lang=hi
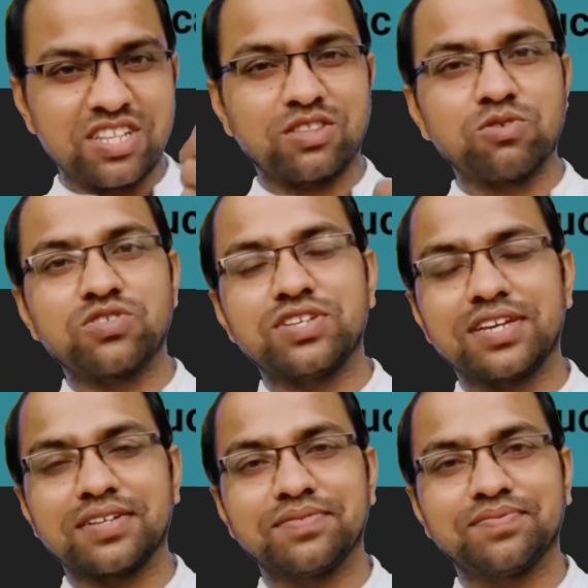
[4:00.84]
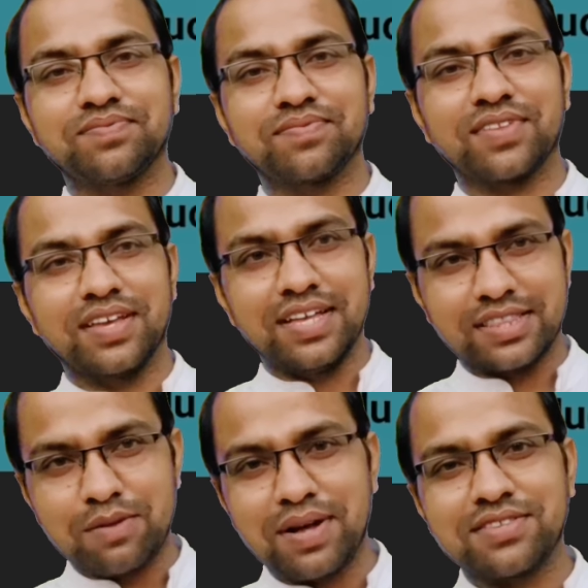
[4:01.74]
से संतोष जी हैं
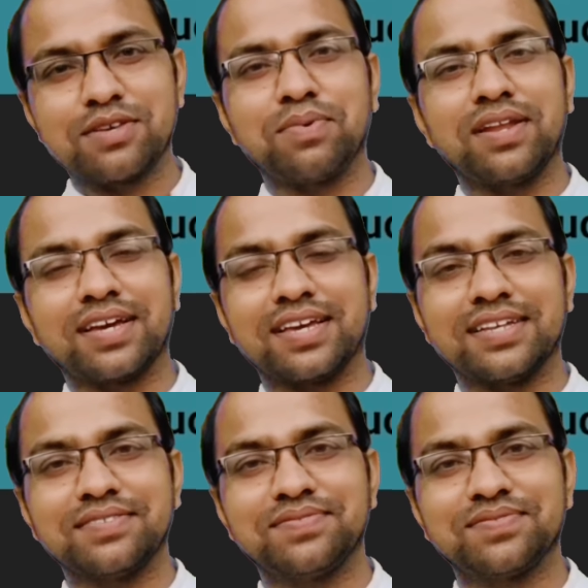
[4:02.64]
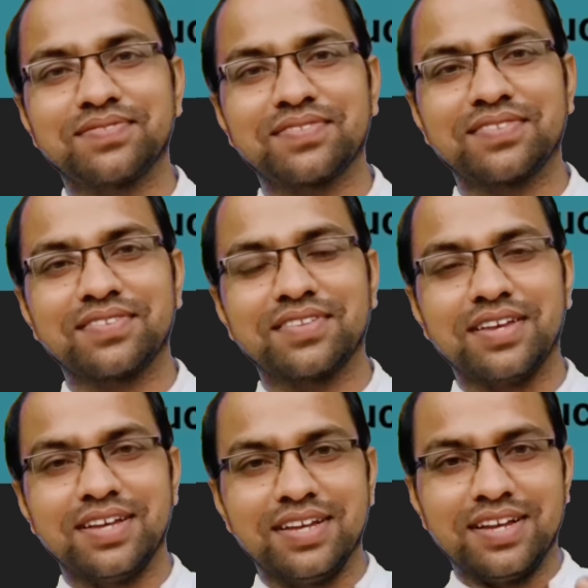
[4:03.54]
धनबाद से पलक है
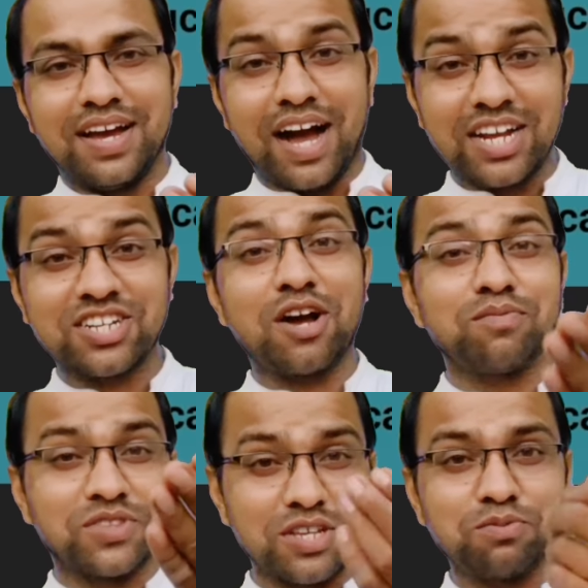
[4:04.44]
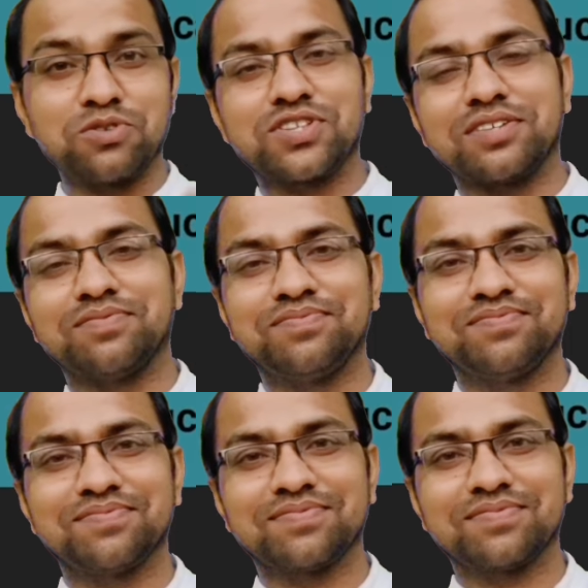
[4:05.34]
आसाम तेजपुर से
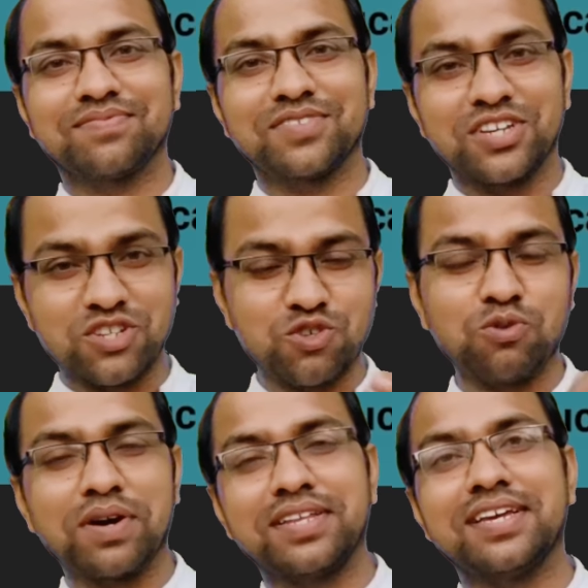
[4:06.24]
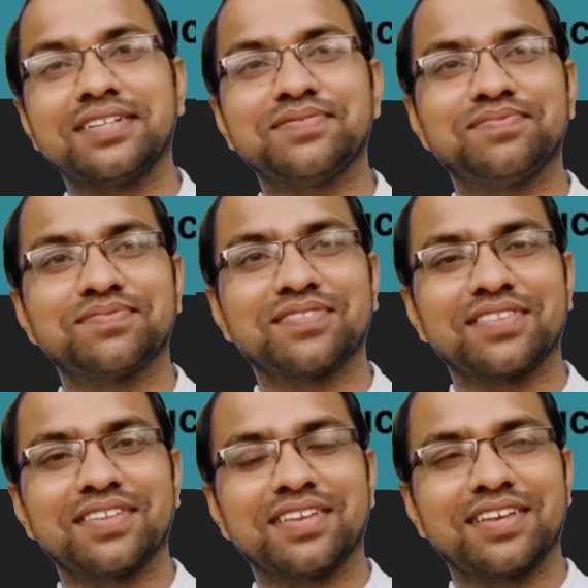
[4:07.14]
ऋषि कुमारी है
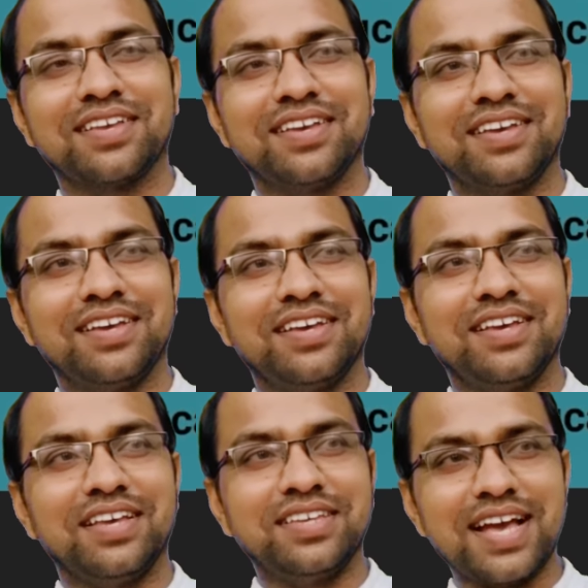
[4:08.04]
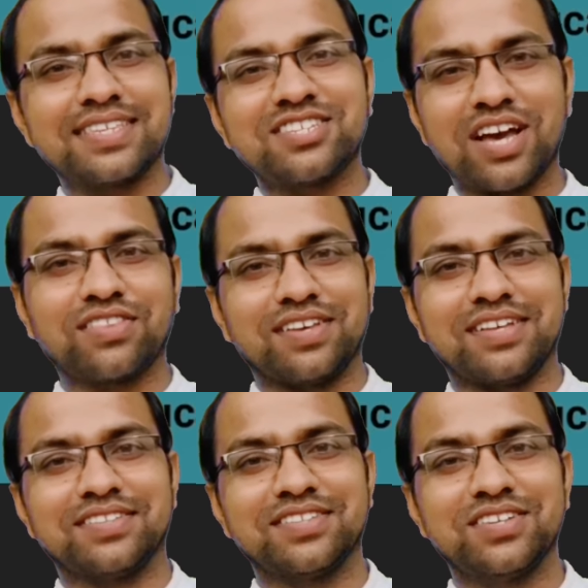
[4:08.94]
ये ऐसे छात्र
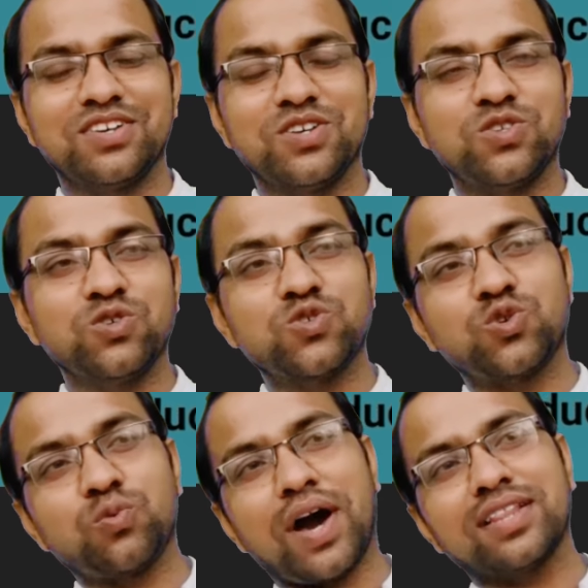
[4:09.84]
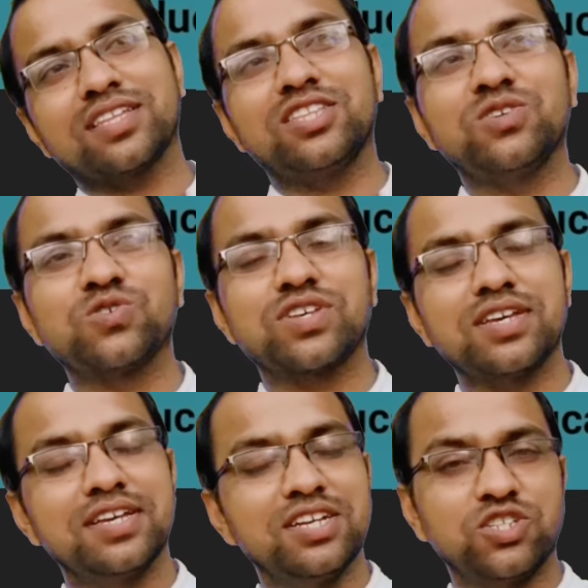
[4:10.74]
हैं जो शुरुआत के दिनों
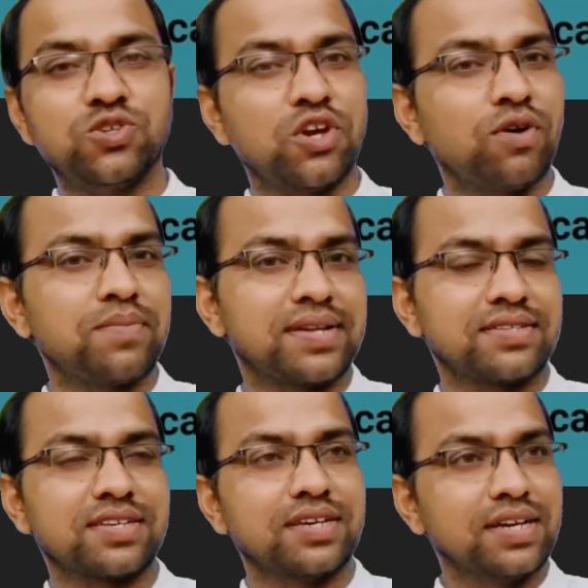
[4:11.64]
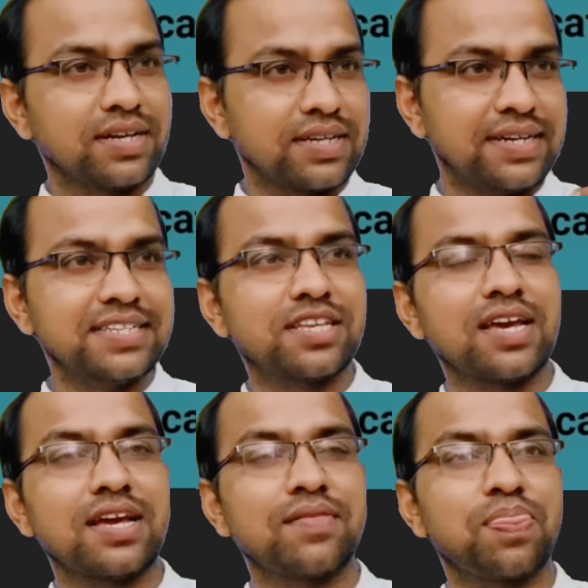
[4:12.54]
से जुड़े हुए मेरे से गिरिडीह से
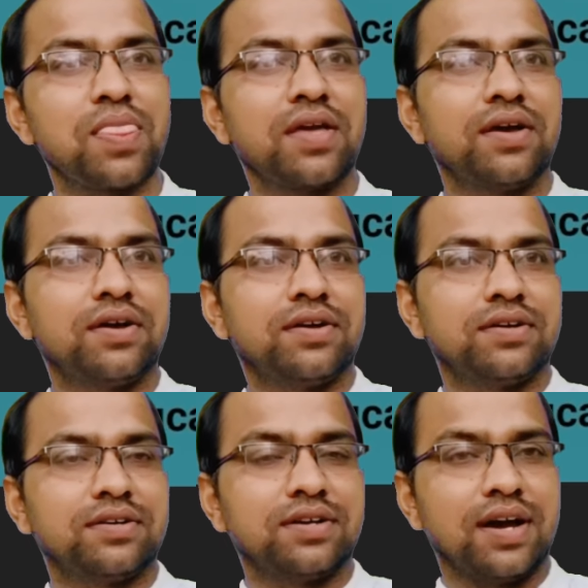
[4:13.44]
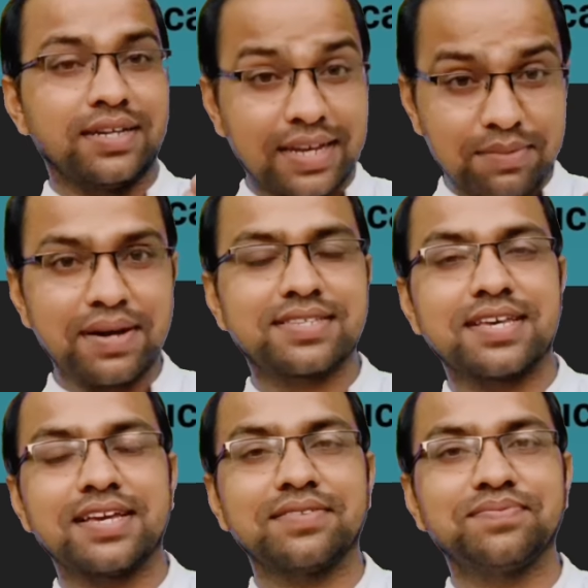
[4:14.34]
हैं हजारीबाग
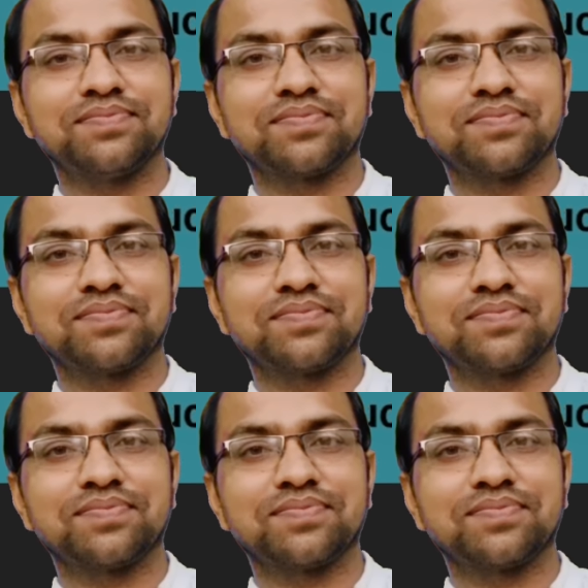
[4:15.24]
से हैं